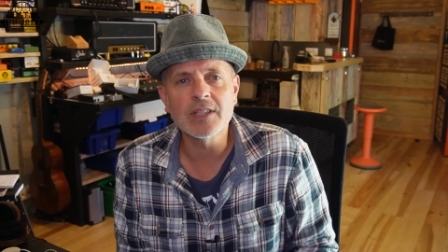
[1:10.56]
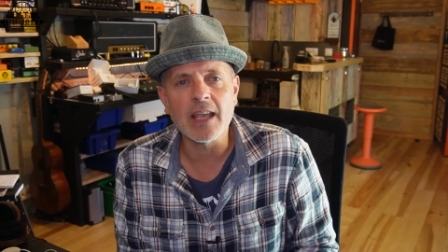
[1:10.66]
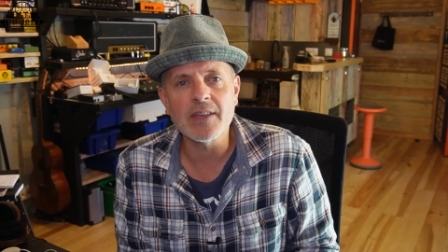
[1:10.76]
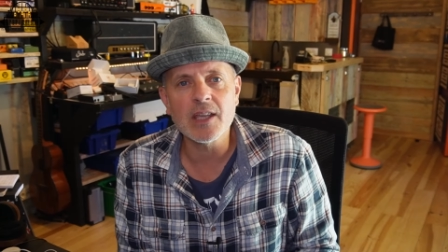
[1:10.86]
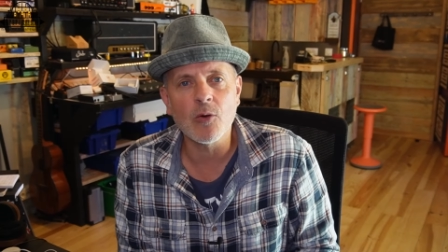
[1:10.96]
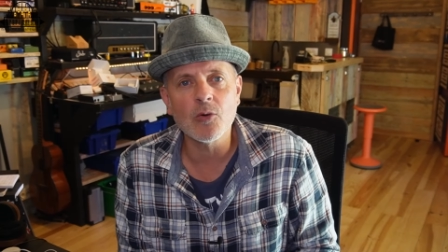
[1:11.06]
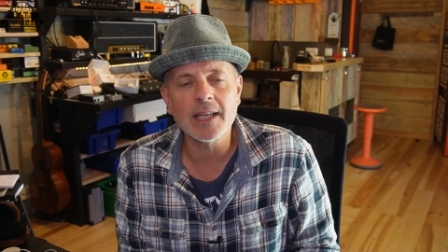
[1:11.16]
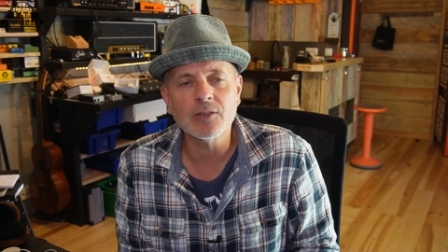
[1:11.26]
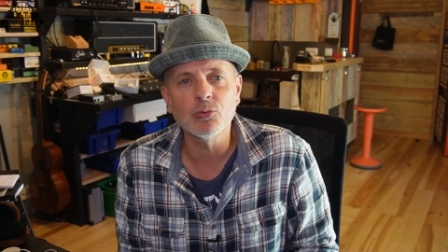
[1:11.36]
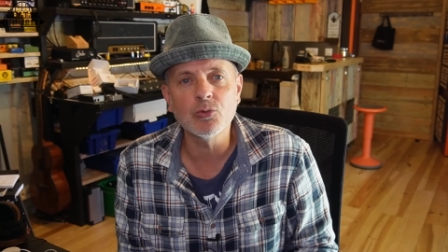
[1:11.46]
le savez, on
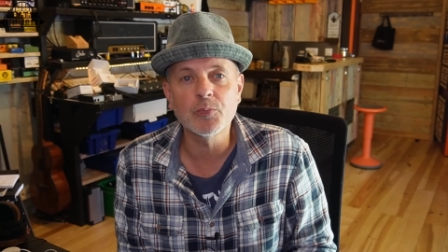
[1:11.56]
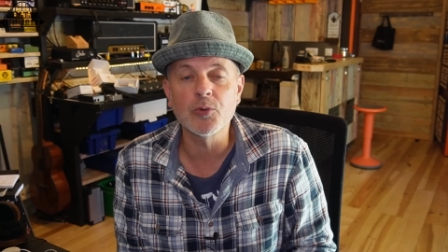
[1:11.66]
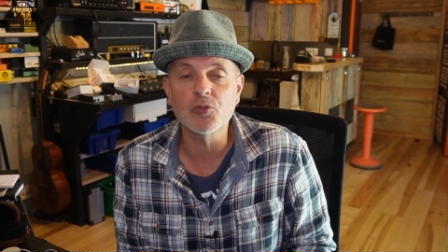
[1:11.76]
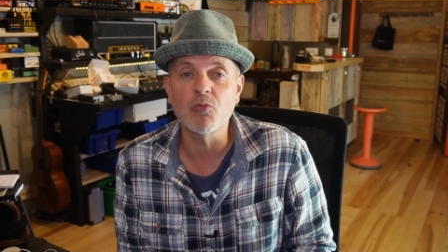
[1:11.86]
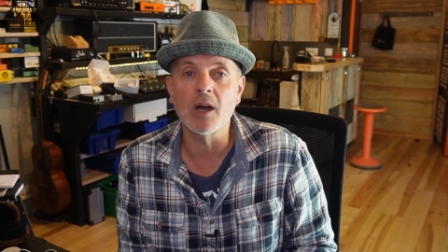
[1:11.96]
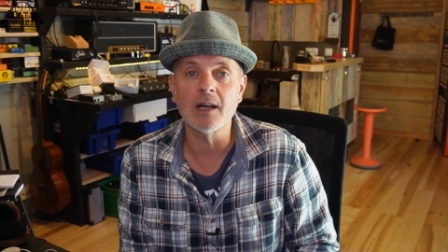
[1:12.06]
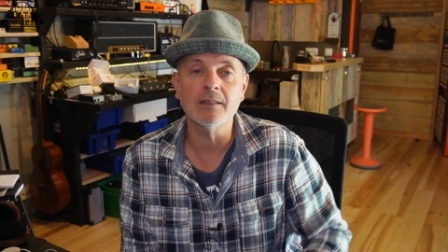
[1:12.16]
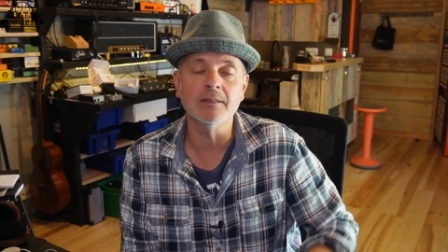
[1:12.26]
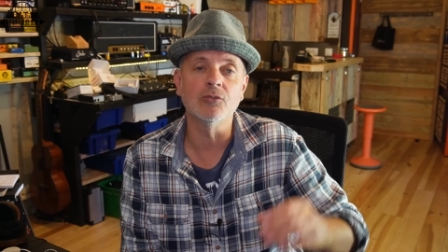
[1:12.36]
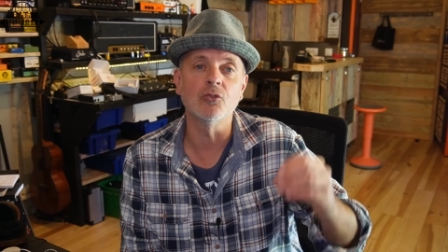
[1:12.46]
a tous
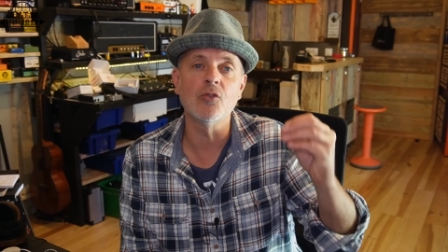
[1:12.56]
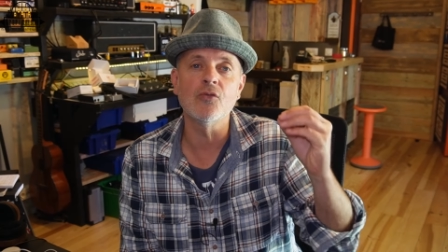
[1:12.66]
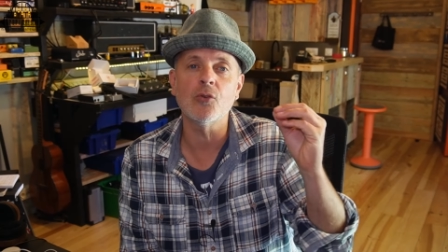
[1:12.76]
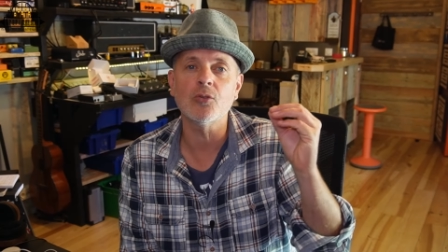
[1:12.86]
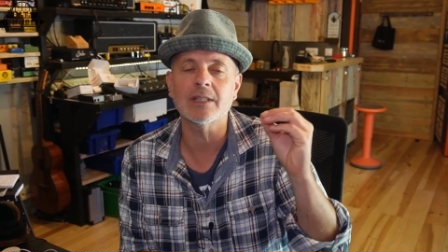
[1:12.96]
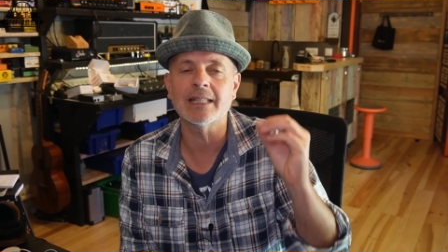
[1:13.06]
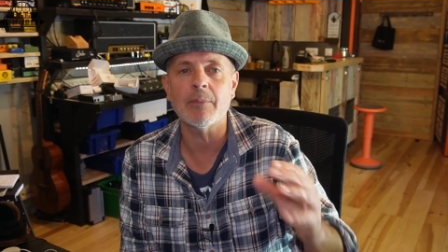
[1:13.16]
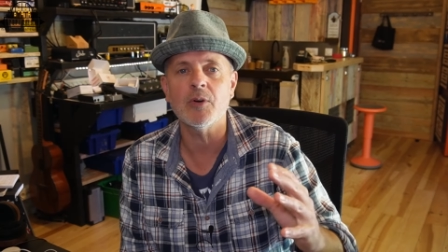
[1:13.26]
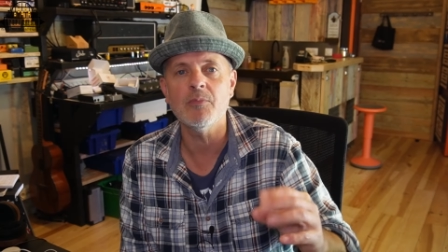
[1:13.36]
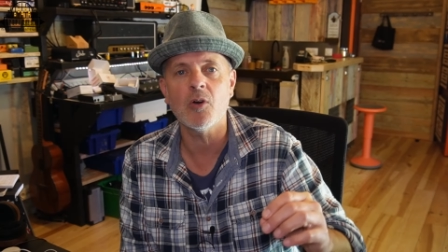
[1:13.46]
besoin de vos
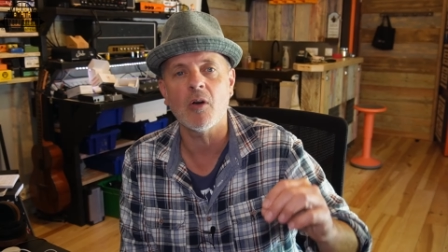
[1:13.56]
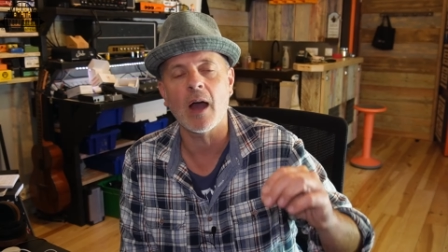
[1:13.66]
abonnements.